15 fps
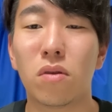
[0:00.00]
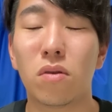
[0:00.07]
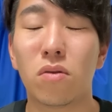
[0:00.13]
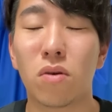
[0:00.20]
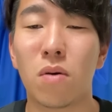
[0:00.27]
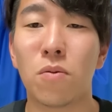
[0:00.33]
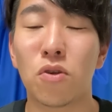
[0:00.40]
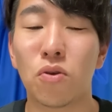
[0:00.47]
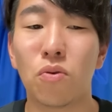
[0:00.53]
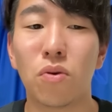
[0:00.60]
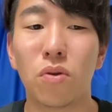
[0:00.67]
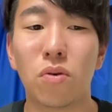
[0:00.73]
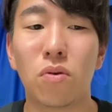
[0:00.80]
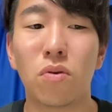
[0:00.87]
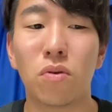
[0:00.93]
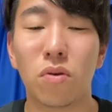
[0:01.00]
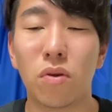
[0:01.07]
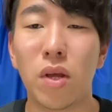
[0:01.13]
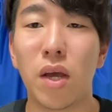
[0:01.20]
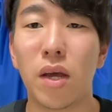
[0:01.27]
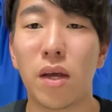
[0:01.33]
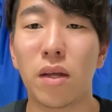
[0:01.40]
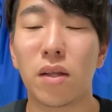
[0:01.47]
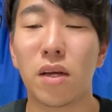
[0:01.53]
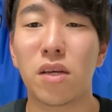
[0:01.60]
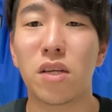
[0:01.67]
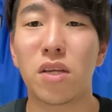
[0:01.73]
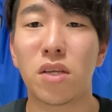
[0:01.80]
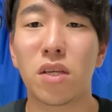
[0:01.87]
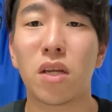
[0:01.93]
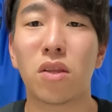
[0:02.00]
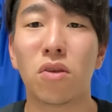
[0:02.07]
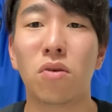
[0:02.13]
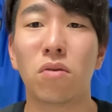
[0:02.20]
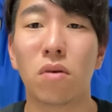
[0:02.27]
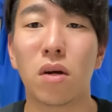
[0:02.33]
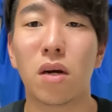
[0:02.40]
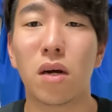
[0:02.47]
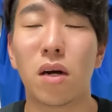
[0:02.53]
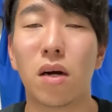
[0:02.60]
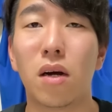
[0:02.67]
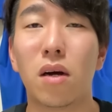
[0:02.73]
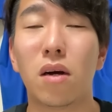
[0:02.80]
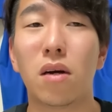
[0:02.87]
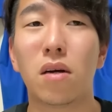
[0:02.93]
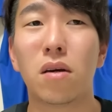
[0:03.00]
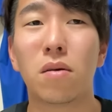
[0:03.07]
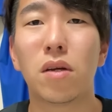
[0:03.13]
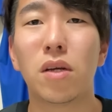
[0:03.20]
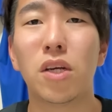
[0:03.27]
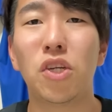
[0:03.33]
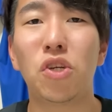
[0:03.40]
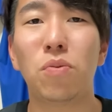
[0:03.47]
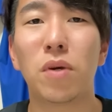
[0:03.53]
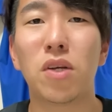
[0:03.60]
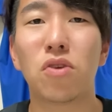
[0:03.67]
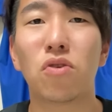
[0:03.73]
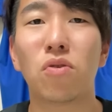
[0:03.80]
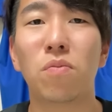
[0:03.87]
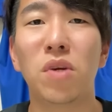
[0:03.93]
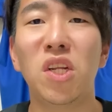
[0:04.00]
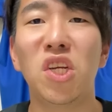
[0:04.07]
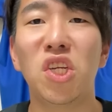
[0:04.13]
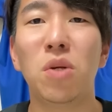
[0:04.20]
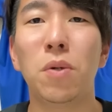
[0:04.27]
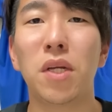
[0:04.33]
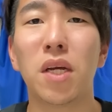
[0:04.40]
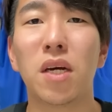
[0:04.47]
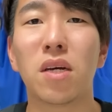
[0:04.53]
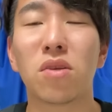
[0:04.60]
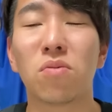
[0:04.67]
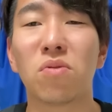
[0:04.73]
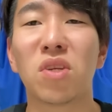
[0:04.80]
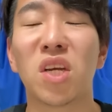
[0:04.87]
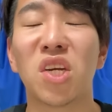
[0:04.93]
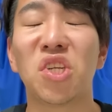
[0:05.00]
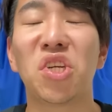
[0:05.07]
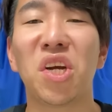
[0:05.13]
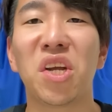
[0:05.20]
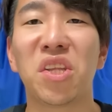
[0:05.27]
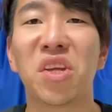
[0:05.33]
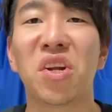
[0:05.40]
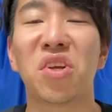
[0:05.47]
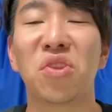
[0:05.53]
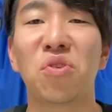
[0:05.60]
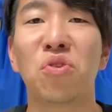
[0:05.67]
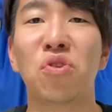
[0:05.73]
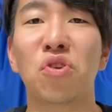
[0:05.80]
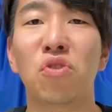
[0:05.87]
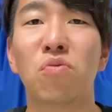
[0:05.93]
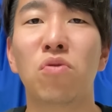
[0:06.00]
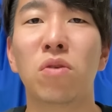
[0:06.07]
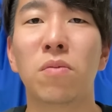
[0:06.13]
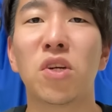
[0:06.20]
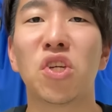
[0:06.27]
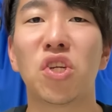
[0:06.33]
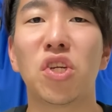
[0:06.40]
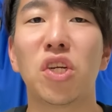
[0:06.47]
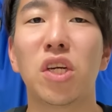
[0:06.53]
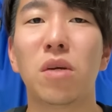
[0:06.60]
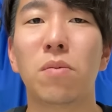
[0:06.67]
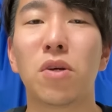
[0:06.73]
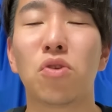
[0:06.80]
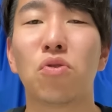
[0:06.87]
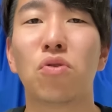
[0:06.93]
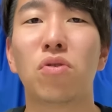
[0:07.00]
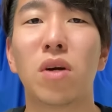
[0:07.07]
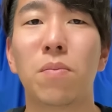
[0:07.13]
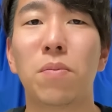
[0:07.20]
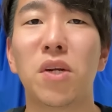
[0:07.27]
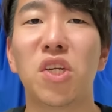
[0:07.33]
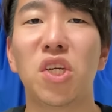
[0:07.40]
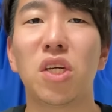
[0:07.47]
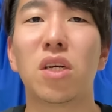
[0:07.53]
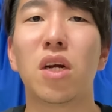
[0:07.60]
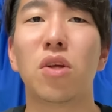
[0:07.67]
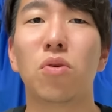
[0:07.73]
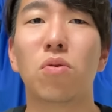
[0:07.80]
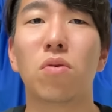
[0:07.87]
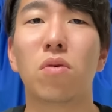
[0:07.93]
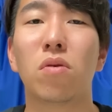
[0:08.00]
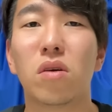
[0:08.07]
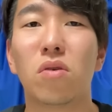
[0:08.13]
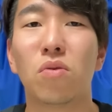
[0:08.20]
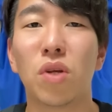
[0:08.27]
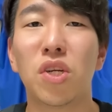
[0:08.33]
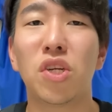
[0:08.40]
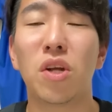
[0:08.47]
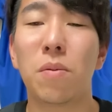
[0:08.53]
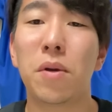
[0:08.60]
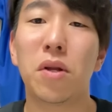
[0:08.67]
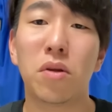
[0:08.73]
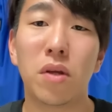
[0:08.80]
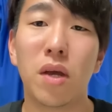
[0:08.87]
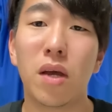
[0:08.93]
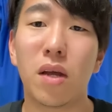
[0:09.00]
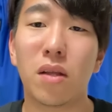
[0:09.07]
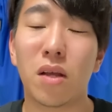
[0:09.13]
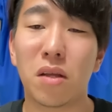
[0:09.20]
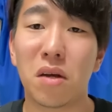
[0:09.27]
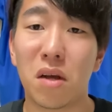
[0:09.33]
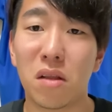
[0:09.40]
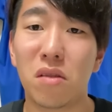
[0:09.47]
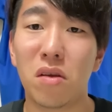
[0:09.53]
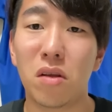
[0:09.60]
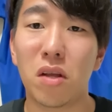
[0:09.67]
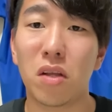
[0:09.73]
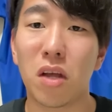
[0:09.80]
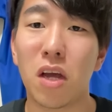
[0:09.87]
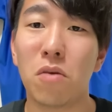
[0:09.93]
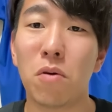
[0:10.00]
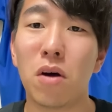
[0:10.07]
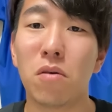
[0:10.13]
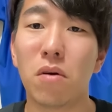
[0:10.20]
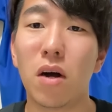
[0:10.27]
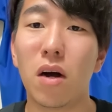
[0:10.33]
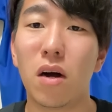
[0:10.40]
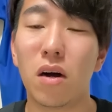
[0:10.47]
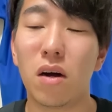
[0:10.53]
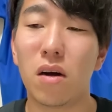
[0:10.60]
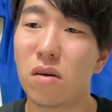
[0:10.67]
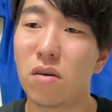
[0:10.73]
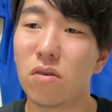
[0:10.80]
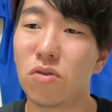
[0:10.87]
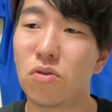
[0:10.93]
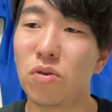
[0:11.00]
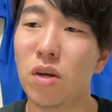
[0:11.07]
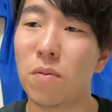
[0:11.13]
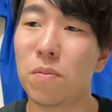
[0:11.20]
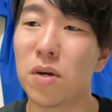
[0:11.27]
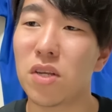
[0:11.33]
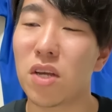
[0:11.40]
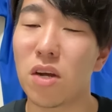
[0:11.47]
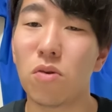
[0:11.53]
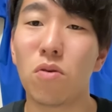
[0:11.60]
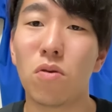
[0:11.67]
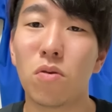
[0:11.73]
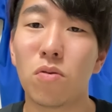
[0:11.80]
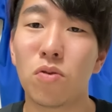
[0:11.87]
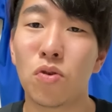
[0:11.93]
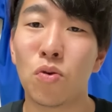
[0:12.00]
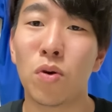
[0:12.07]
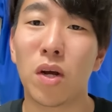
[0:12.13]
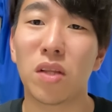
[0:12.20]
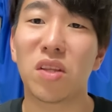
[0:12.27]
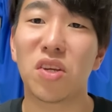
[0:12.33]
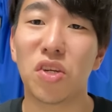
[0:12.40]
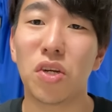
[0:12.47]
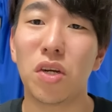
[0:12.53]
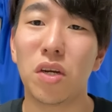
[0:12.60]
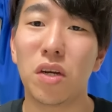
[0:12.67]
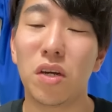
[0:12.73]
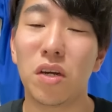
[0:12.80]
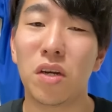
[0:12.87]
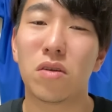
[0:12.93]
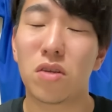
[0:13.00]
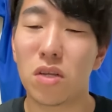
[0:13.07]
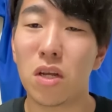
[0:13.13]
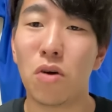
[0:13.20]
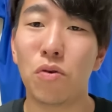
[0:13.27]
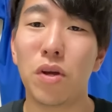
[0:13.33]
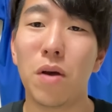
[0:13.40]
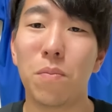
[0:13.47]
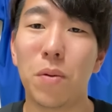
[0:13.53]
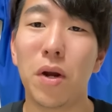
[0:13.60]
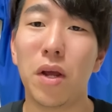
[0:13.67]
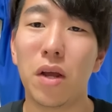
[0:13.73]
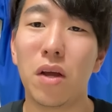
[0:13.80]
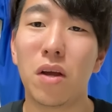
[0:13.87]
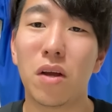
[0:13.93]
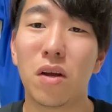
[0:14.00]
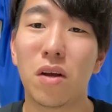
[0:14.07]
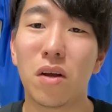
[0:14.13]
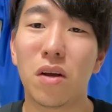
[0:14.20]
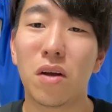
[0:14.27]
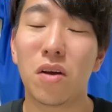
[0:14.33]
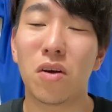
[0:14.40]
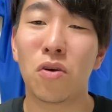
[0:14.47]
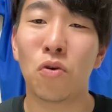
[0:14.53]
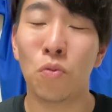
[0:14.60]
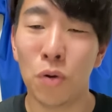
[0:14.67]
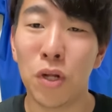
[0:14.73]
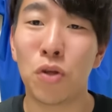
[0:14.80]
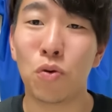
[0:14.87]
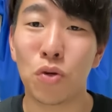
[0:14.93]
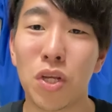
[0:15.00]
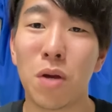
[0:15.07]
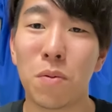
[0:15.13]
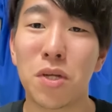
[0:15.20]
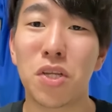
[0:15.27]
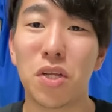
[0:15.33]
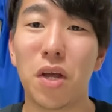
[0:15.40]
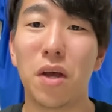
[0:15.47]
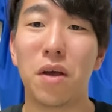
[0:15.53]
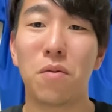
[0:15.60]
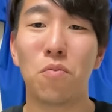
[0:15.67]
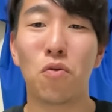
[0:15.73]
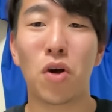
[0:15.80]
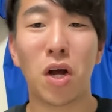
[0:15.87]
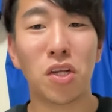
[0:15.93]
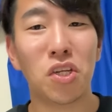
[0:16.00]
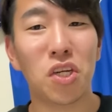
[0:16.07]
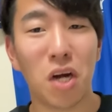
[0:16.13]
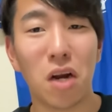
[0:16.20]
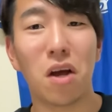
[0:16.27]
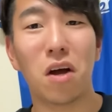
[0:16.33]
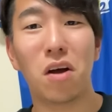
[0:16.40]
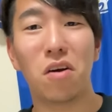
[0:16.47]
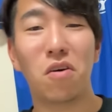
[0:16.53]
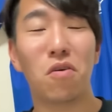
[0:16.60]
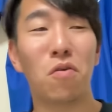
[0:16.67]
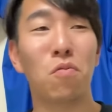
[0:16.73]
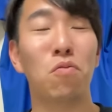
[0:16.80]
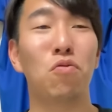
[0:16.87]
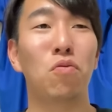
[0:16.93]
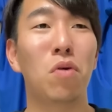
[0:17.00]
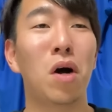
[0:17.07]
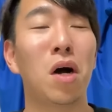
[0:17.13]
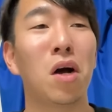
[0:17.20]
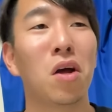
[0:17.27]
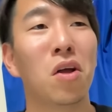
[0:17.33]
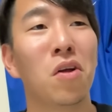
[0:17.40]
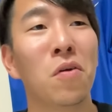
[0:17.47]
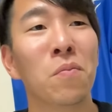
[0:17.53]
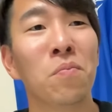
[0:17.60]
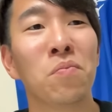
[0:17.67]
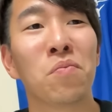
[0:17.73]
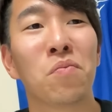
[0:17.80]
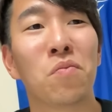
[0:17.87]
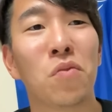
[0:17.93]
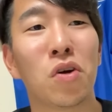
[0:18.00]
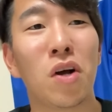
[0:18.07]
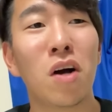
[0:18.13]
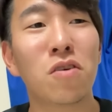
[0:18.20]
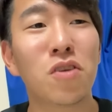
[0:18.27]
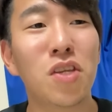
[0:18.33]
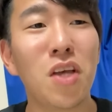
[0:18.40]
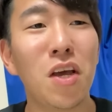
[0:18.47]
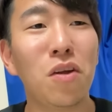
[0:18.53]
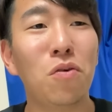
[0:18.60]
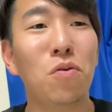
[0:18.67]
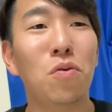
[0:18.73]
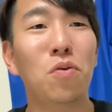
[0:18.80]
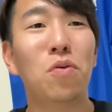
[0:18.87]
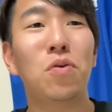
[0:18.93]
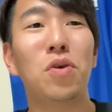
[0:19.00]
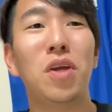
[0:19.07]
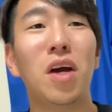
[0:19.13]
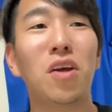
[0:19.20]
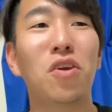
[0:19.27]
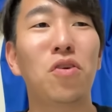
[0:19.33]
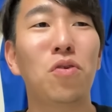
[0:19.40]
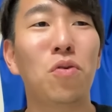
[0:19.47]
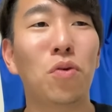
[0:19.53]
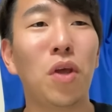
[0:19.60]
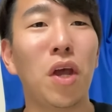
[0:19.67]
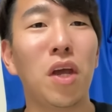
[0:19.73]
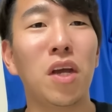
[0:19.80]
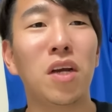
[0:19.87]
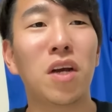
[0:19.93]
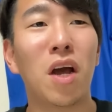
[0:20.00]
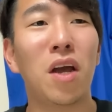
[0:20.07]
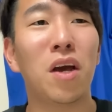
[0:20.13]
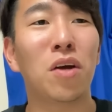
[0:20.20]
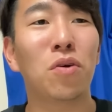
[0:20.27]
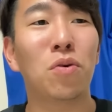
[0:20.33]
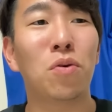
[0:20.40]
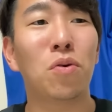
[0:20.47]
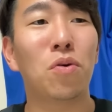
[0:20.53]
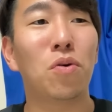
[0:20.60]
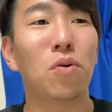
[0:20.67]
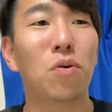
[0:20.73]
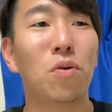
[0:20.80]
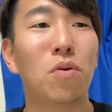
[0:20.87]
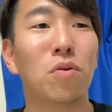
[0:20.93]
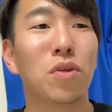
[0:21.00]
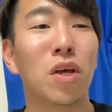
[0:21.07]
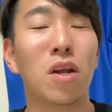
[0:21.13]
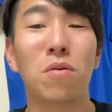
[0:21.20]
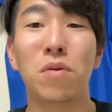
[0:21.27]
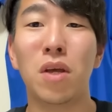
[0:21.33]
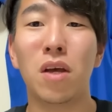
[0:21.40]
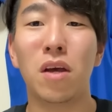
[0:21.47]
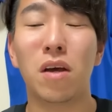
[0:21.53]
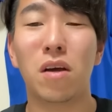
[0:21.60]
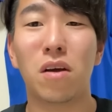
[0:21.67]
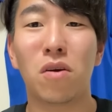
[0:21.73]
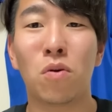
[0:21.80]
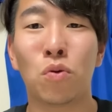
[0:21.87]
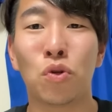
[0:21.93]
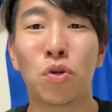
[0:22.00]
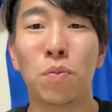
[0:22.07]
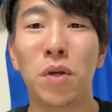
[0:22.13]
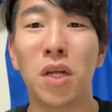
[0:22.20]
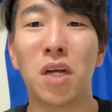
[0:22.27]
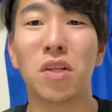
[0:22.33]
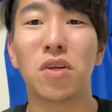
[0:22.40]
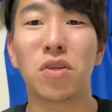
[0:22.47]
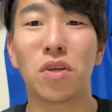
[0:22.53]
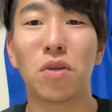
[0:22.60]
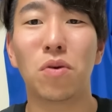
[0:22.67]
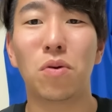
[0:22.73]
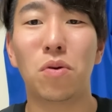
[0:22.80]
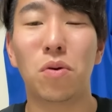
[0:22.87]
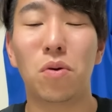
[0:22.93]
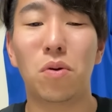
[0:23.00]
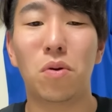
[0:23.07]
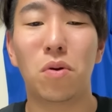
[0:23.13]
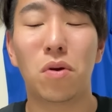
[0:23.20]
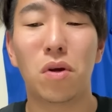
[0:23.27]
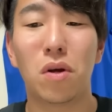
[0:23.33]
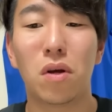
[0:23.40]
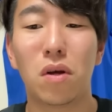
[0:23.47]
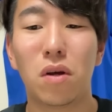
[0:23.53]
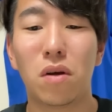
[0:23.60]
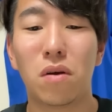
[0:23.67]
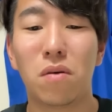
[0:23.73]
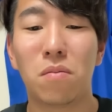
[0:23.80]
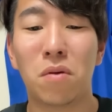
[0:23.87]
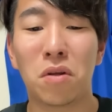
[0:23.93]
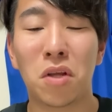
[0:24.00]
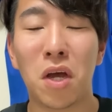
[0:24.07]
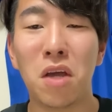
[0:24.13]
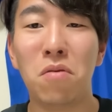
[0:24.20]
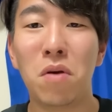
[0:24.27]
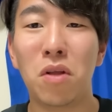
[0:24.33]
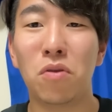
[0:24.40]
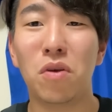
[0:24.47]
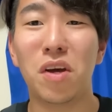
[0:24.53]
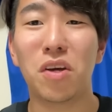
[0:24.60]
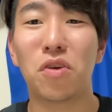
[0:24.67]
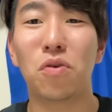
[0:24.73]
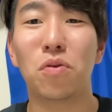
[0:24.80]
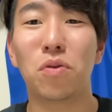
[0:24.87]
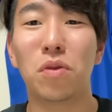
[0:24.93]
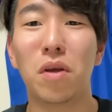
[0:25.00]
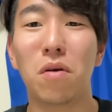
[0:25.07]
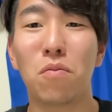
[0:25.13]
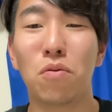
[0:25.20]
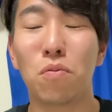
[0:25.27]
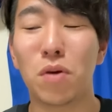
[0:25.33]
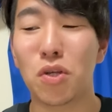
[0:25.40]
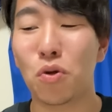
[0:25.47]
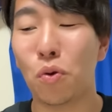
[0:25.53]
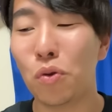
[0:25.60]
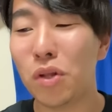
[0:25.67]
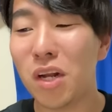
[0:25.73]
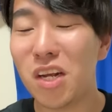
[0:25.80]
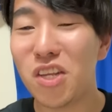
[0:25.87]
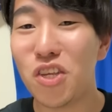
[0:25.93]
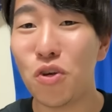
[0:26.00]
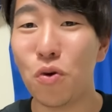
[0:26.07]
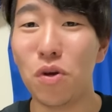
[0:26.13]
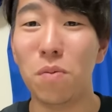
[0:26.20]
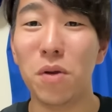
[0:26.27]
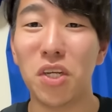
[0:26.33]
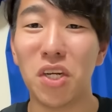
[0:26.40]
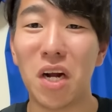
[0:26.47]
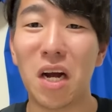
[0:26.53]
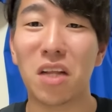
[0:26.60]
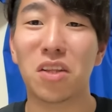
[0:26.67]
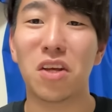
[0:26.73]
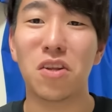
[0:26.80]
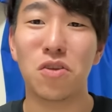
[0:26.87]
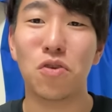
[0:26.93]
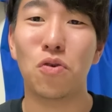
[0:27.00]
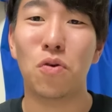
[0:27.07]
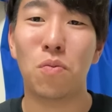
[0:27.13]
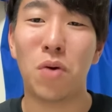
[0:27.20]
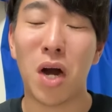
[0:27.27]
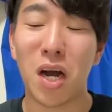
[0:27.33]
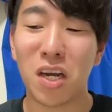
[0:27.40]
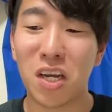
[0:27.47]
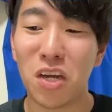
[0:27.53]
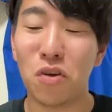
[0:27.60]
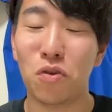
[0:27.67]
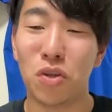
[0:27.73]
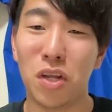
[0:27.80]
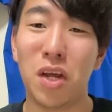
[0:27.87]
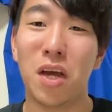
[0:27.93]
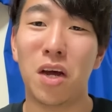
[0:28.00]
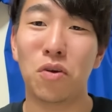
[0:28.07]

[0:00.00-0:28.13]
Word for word: とからそういうところのね、大切さっていうのが、一番その身に染みたその3試合やったなっていうふうに思いますし、まあそれをやっぱりしっかりと同じレベルで戦ってきた台湾は、普通にやっぱり最後強かったし、素直にやっぱりおめでとういますって、もう感じかな、僕は。まあ、学生の野球をね、一回あの、テレビで今年見たんですけど、まあ、台湾の野球って、僕、まあ、そんなに強いイメージなかったんですよ。まあ、はっきり言ってね、あ